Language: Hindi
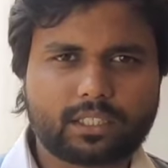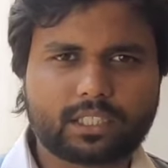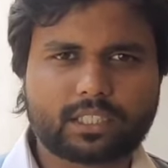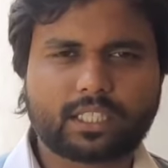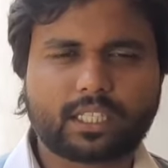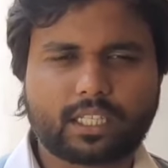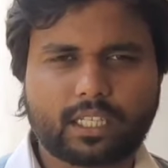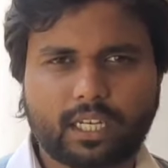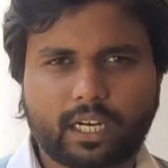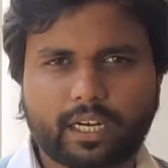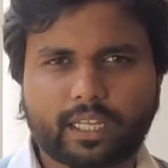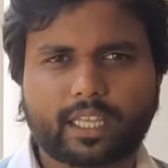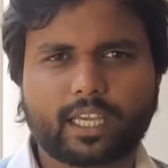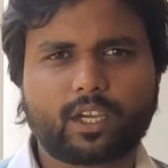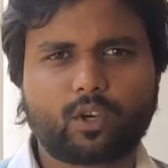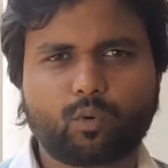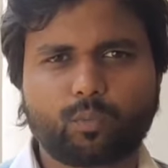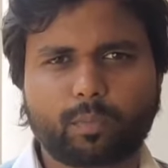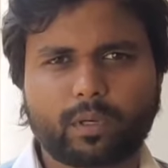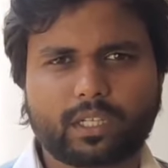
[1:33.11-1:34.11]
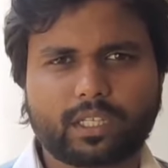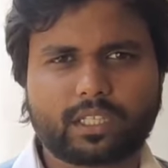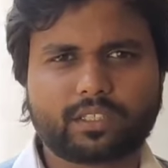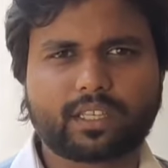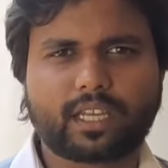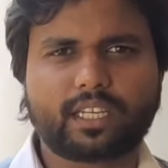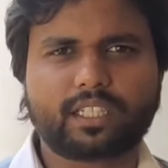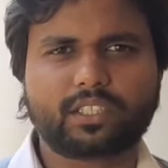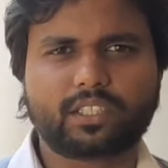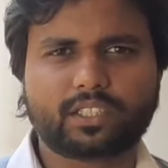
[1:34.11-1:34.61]
जिस लड़के के ऊपर
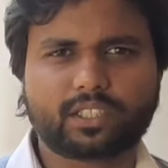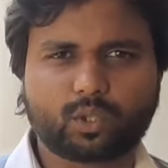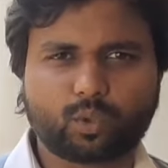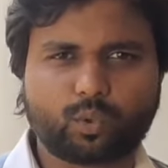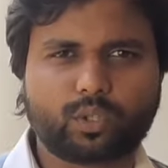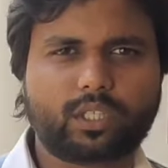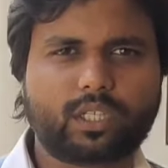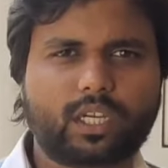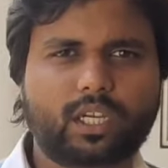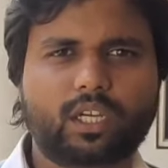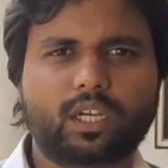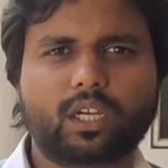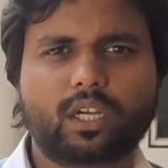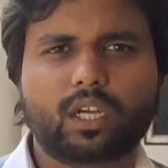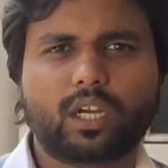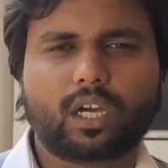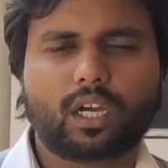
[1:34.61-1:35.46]
ये सारी चीज़ें हुई हैं